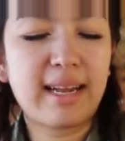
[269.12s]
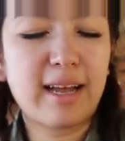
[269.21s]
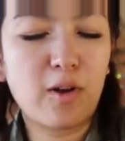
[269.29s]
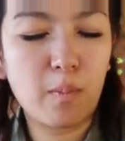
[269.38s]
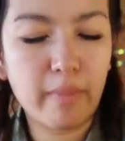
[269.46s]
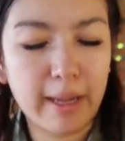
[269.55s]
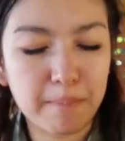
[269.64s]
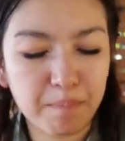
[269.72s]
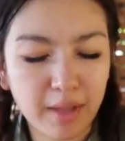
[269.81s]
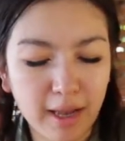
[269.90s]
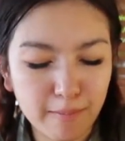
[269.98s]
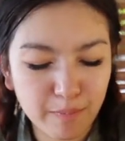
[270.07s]
นอารมณ์แบบ
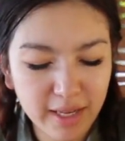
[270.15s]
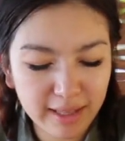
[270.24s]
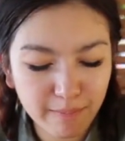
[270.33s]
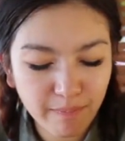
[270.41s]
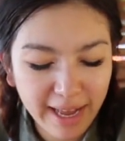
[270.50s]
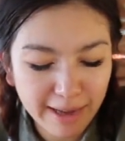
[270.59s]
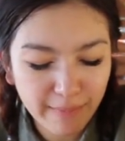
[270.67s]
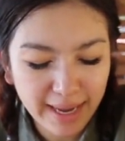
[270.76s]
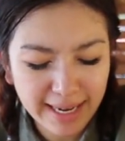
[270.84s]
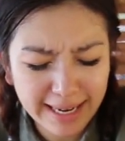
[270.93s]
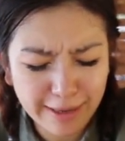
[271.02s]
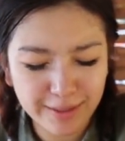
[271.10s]
พริกน้ำปลา
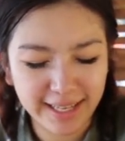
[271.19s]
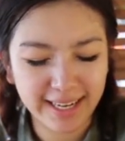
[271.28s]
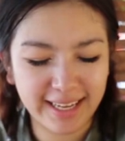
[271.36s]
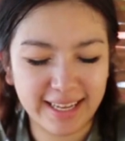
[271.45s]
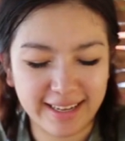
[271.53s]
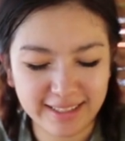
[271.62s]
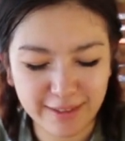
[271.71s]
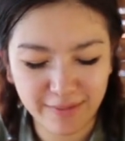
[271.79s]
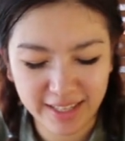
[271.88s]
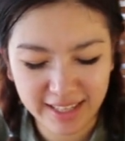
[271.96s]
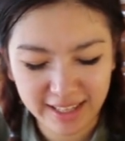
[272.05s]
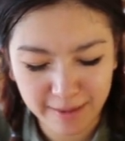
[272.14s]
บ้านเราเนี่ยนะคะก็จะ
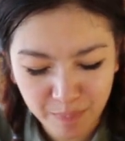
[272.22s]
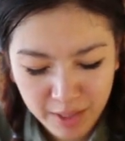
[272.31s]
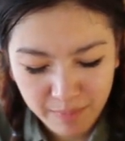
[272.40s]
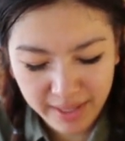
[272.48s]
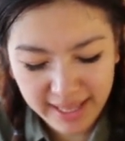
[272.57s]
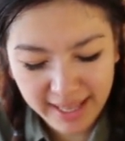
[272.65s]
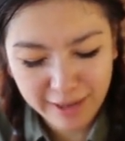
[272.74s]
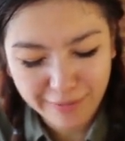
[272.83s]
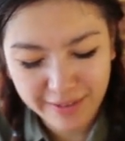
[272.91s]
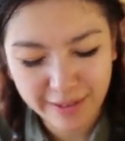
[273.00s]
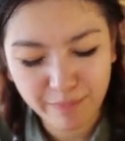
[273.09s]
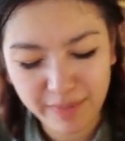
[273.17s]
มีมะนาว
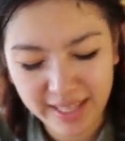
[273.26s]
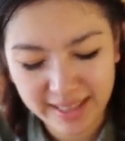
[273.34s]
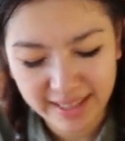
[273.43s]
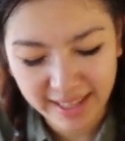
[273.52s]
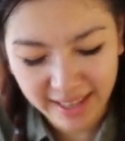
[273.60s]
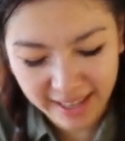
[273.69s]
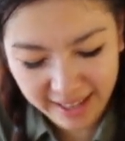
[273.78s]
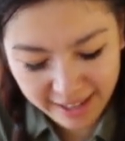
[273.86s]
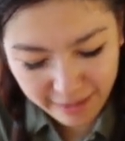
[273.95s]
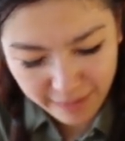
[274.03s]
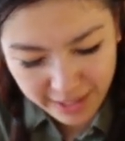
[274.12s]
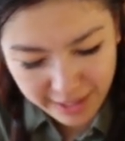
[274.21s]
ฟิลิปปินส์นะคะ
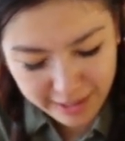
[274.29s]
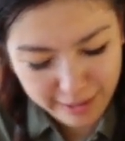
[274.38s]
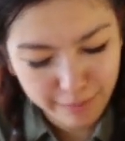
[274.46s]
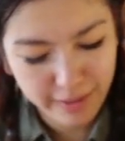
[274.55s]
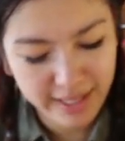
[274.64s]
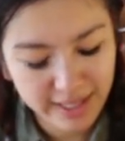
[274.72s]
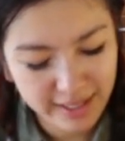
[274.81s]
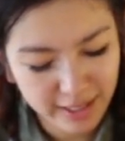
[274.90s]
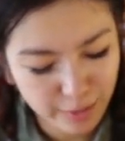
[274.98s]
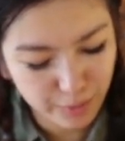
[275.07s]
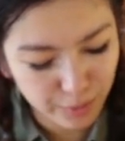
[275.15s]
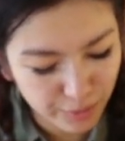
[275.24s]
มีพริก
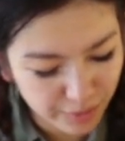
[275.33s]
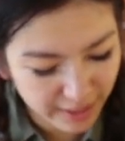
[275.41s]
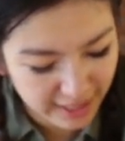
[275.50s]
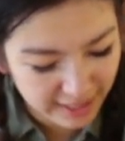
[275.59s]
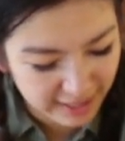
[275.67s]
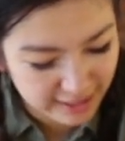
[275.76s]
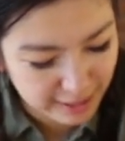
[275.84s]
ขี้หนูค่ะ